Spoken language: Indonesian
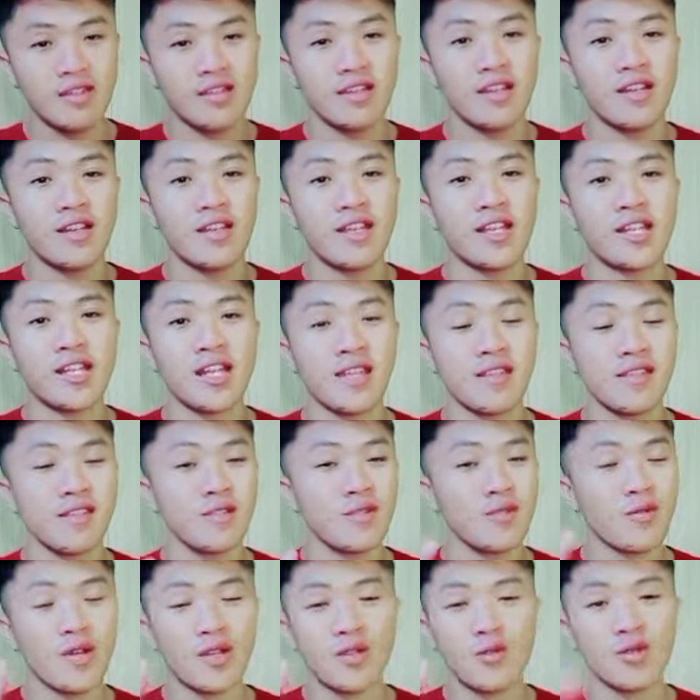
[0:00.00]
kalian nanti
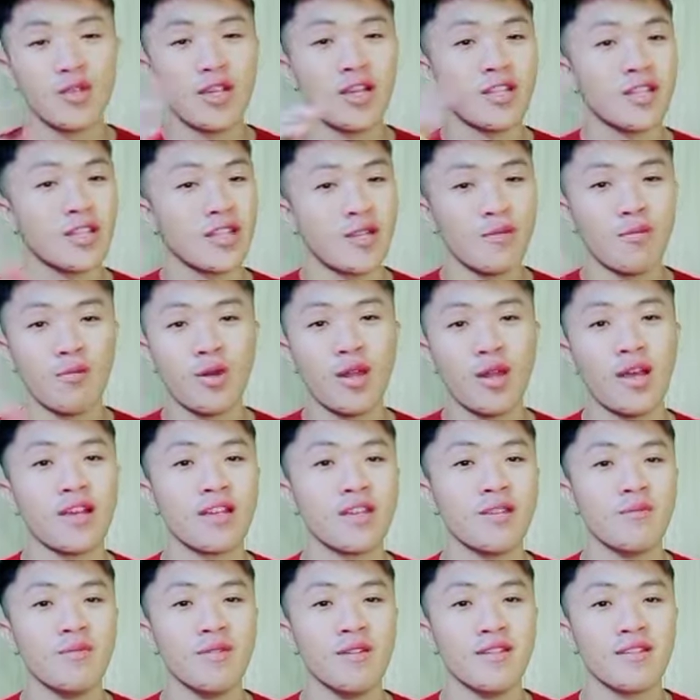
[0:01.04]
suatu saat ketemu
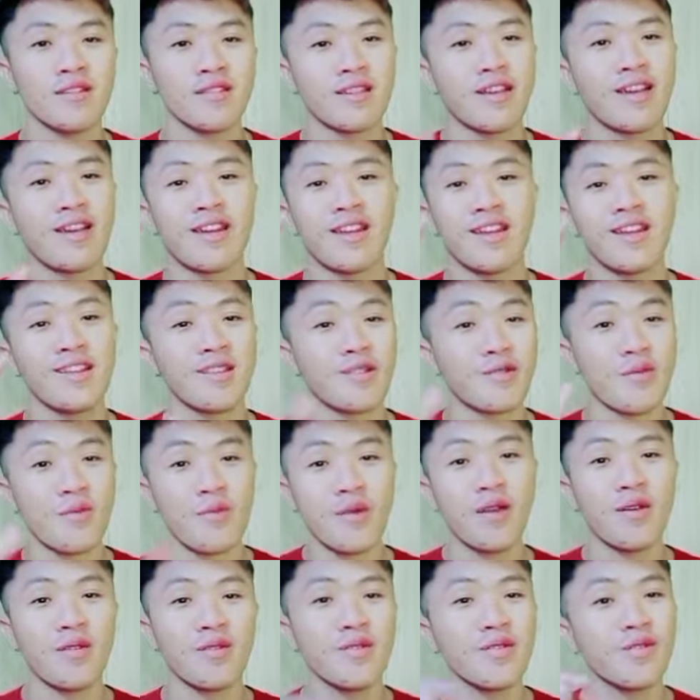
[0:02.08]
lagi bes karena lingkup
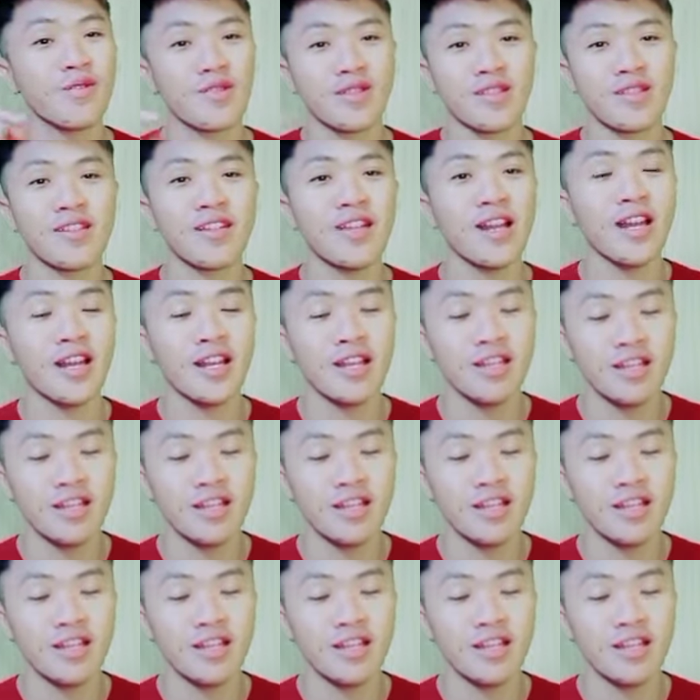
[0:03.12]
pelaut itu kecil